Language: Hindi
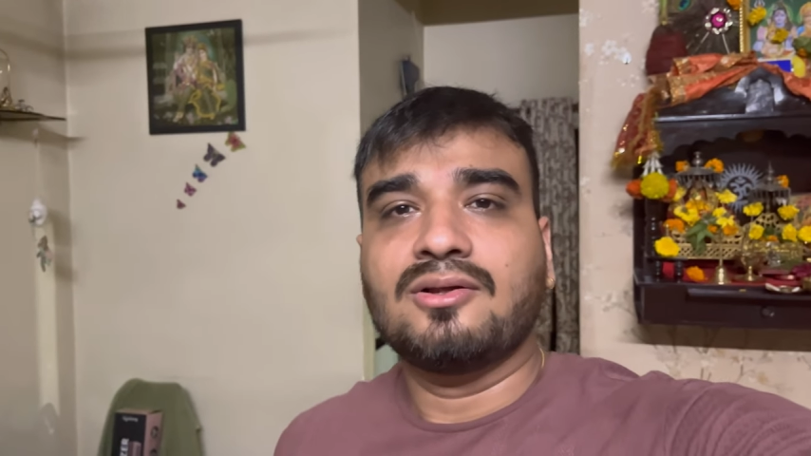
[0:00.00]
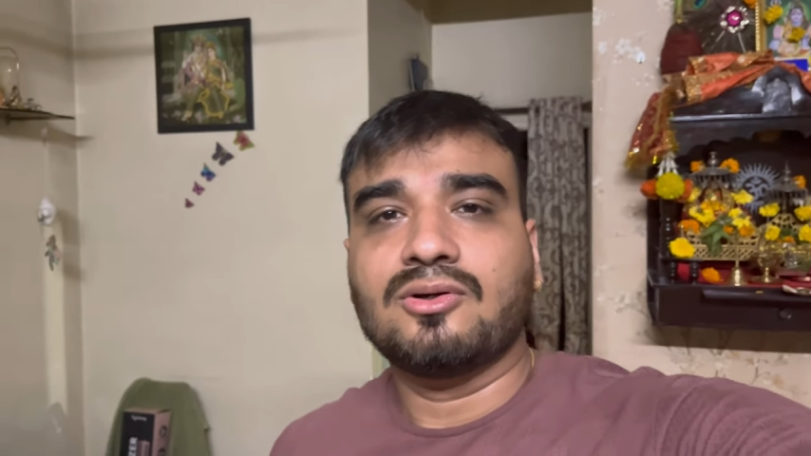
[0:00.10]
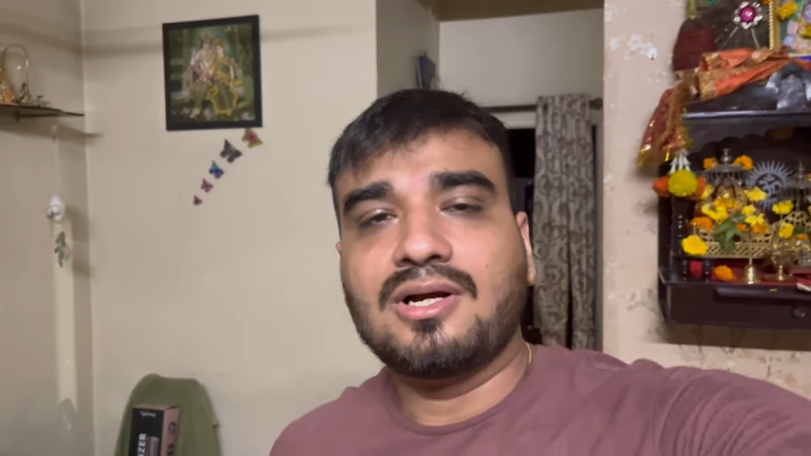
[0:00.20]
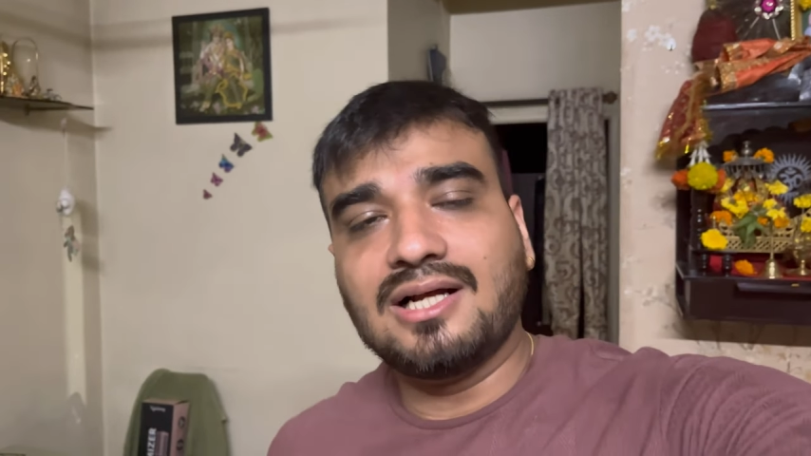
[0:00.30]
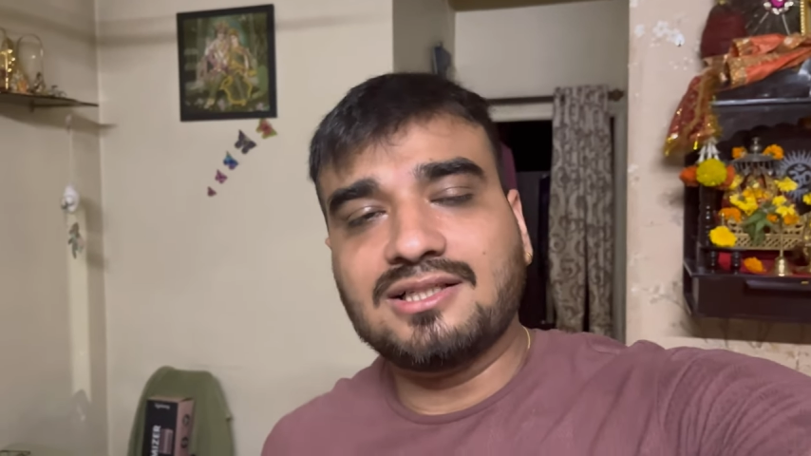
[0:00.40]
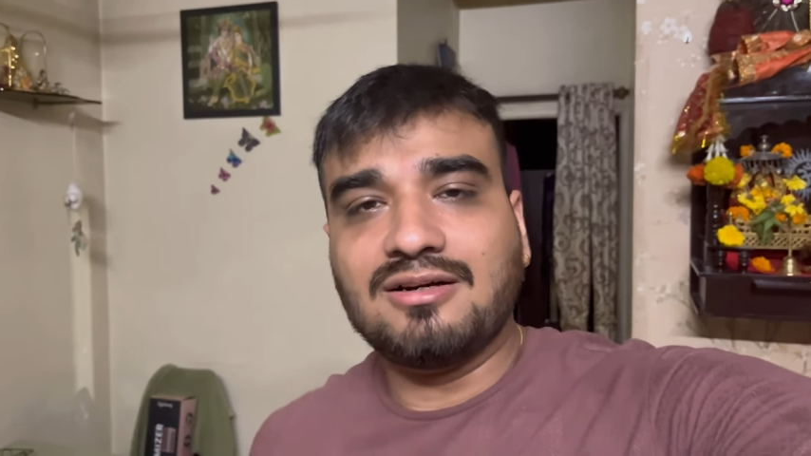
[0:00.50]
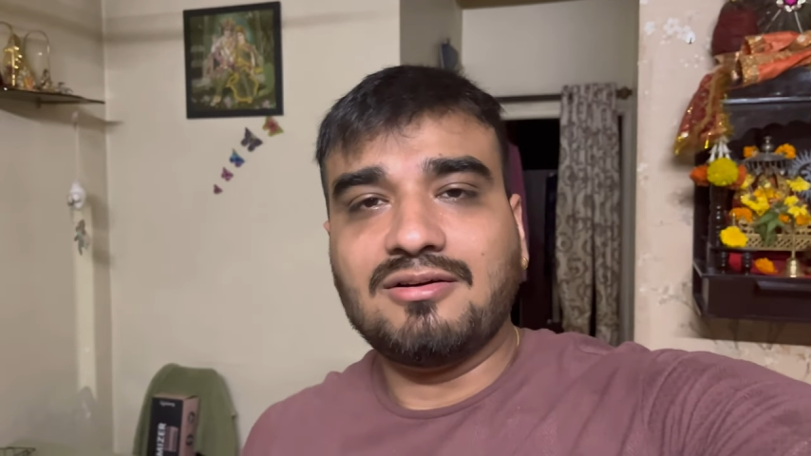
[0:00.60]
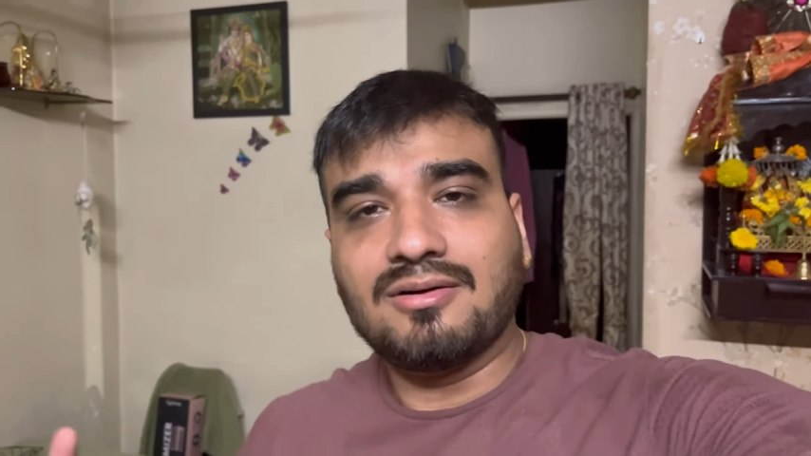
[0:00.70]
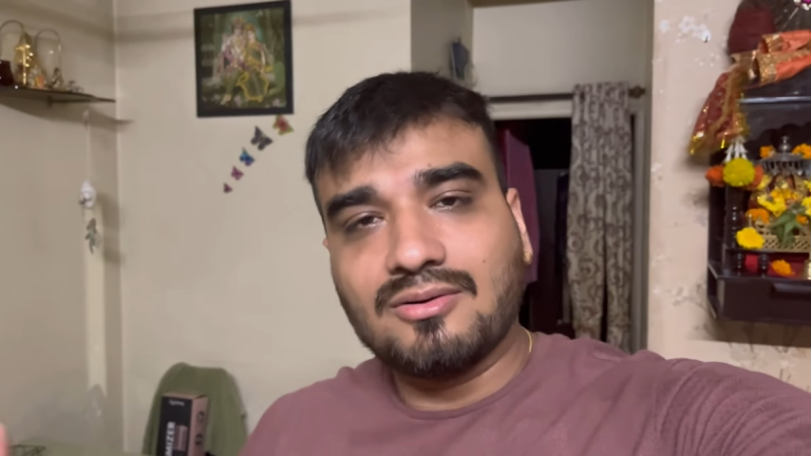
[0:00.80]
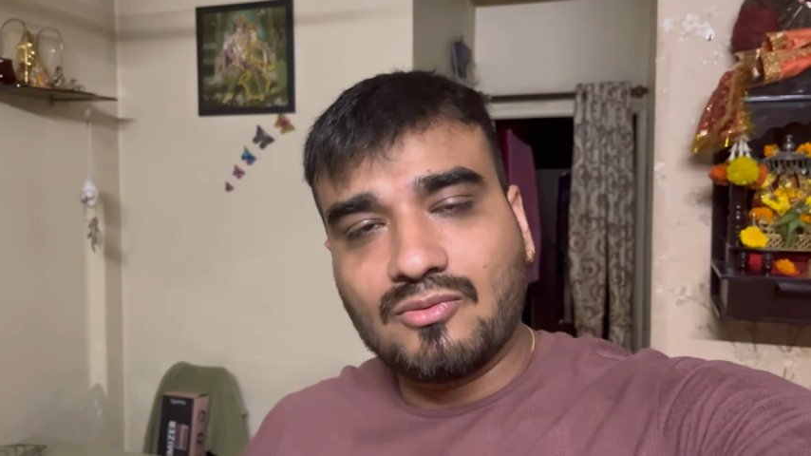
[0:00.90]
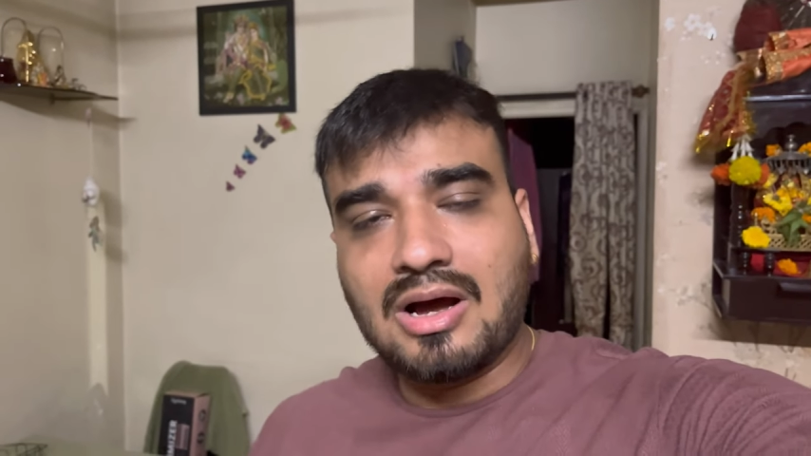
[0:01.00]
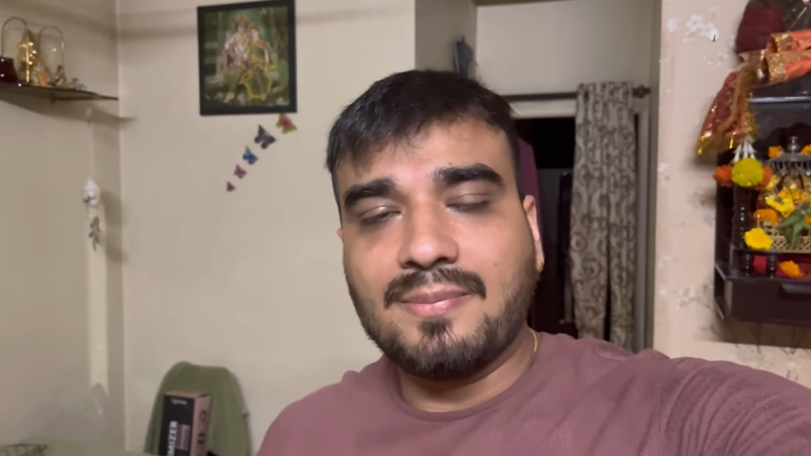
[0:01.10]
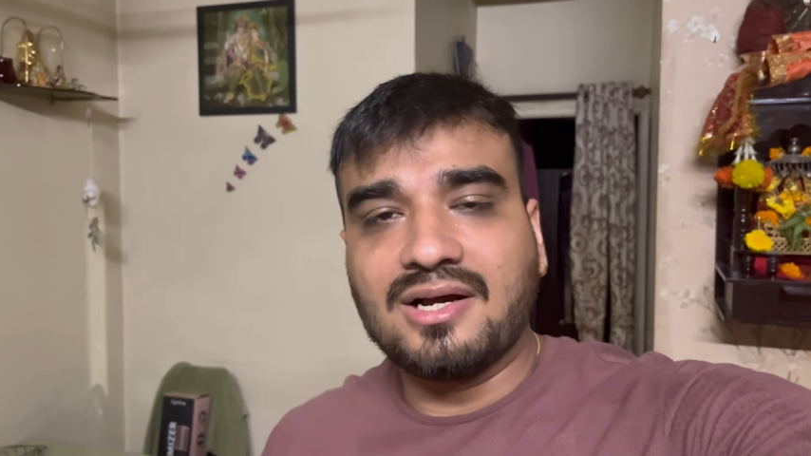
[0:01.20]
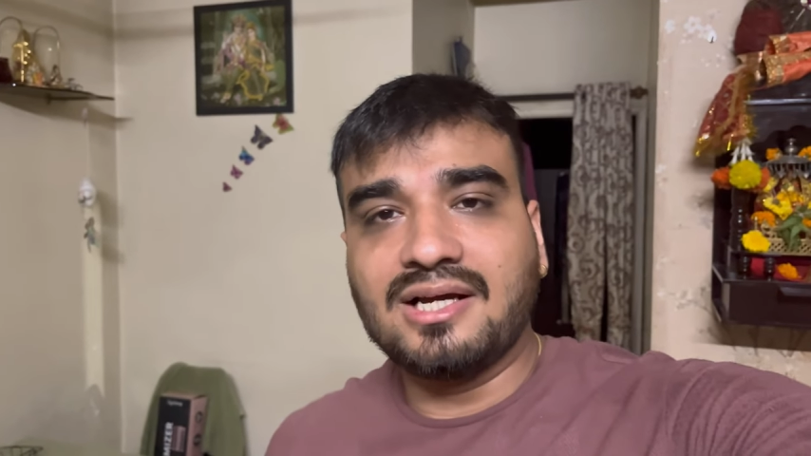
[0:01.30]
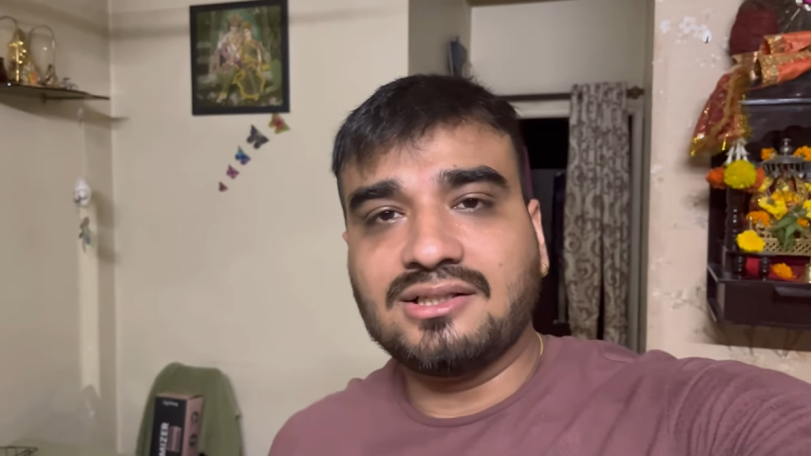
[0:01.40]
तो काजल वहाँ
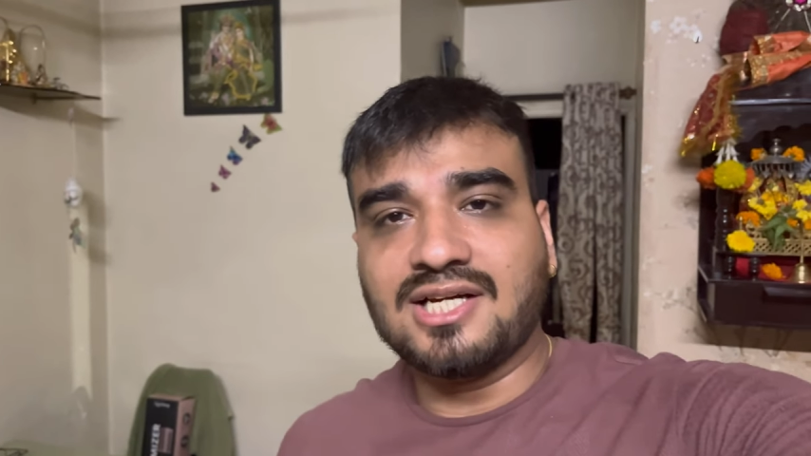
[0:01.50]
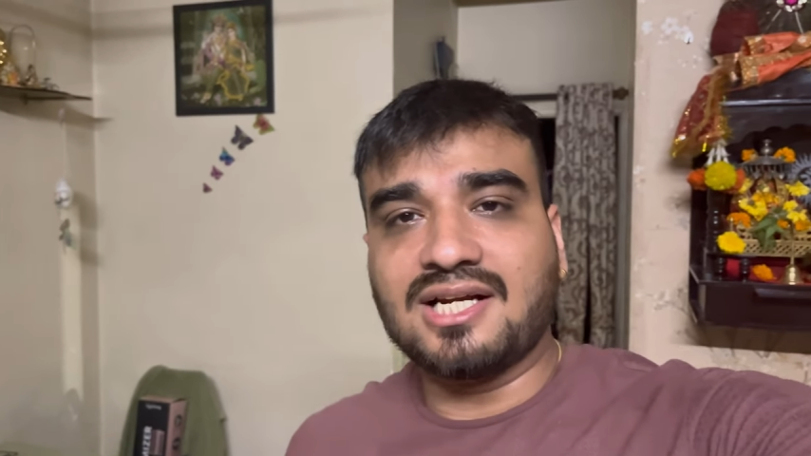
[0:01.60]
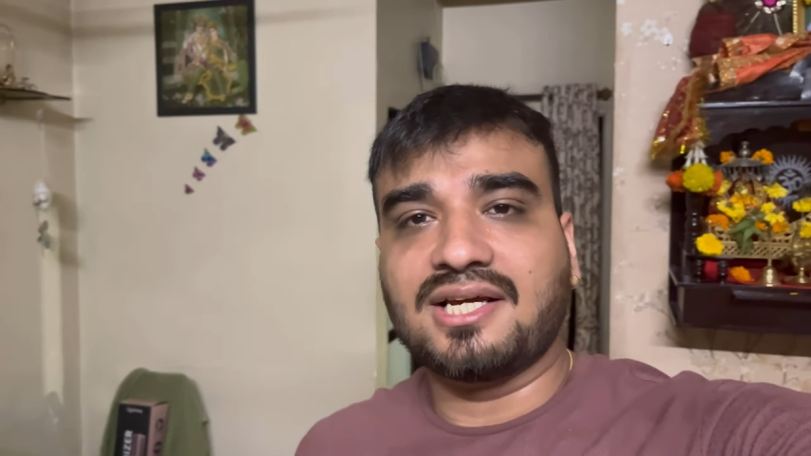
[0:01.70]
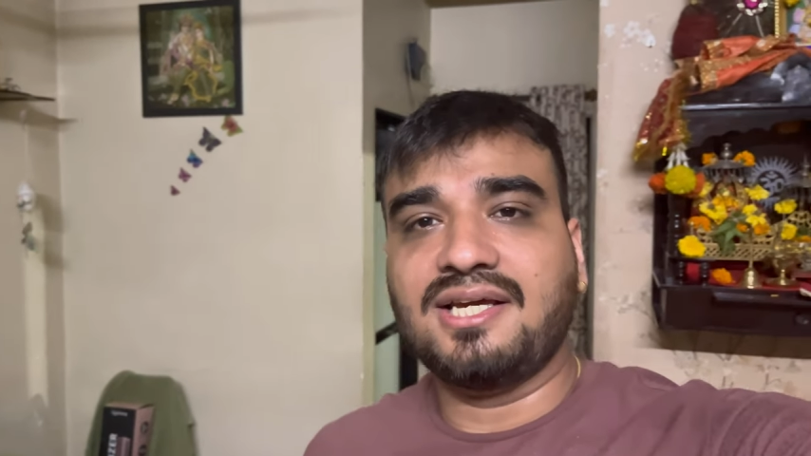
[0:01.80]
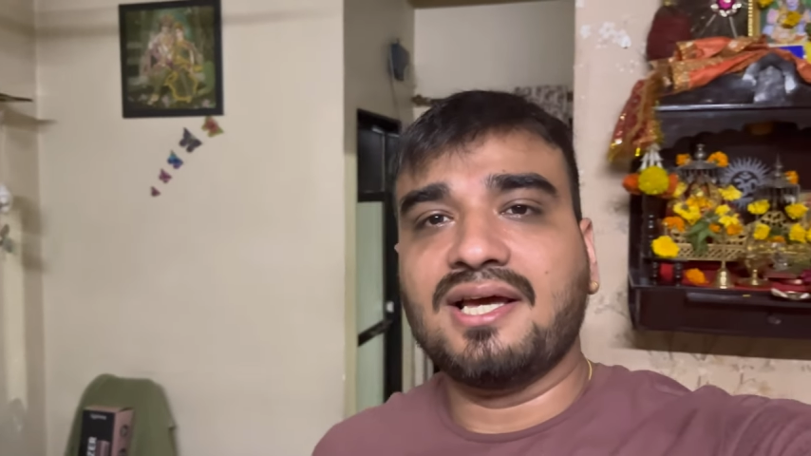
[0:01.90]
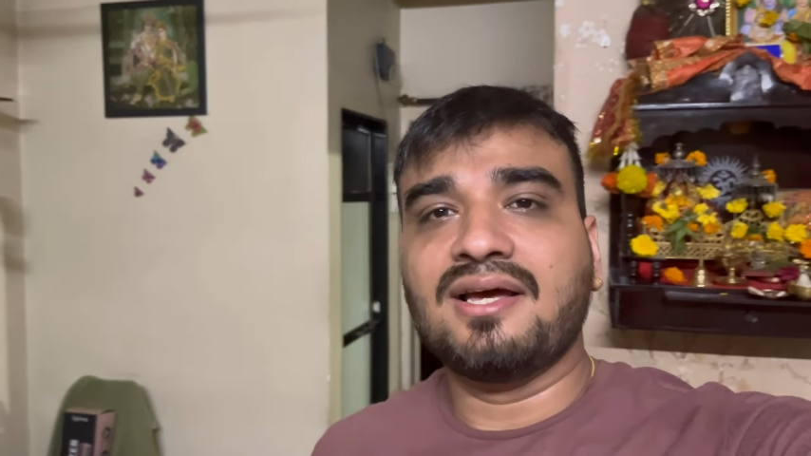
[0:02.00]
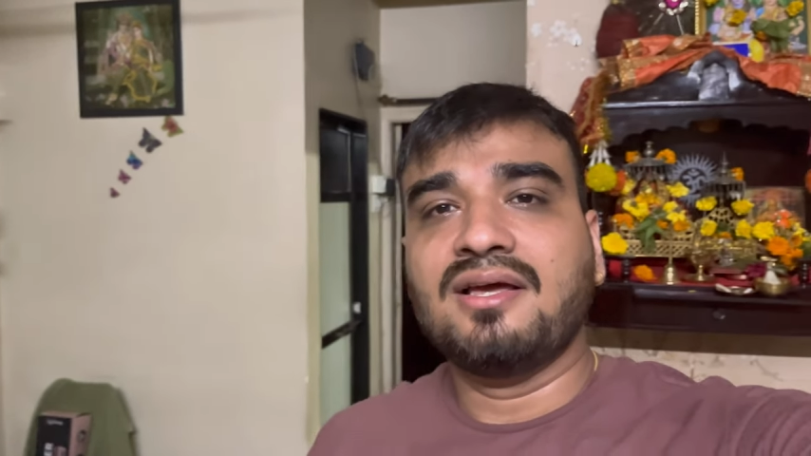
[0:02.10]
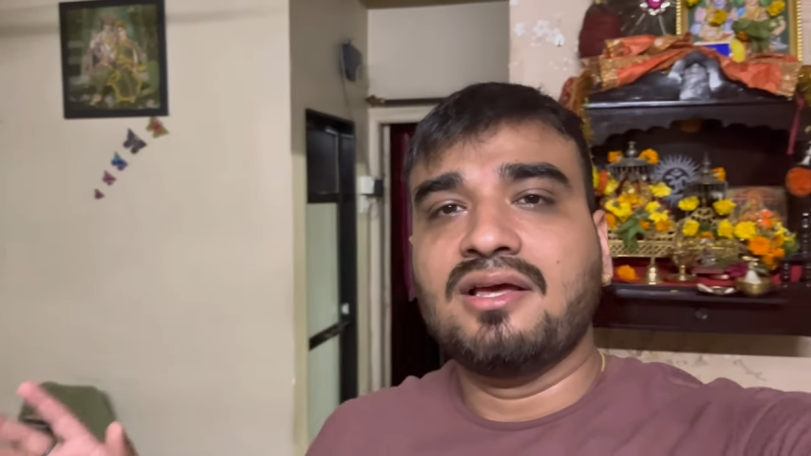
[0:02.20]
पे गए जा रखी है